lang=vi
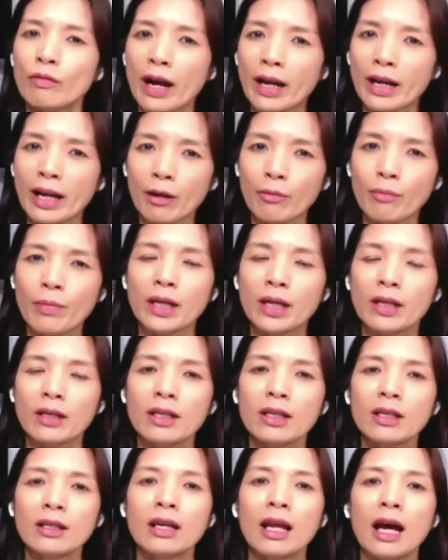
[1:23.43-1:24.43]
và đặc biệt
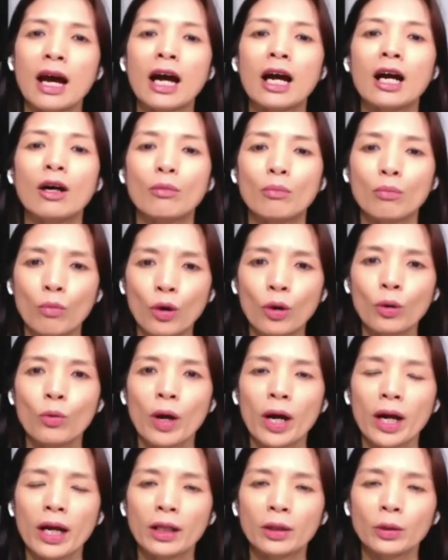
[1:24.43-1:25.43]
nhất là mối
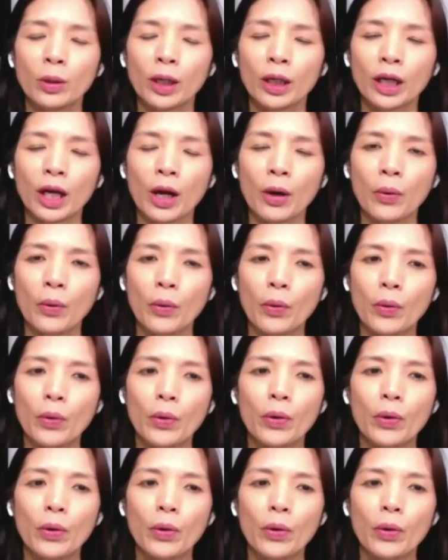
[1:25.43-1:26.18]
quan hệ toàn cầu.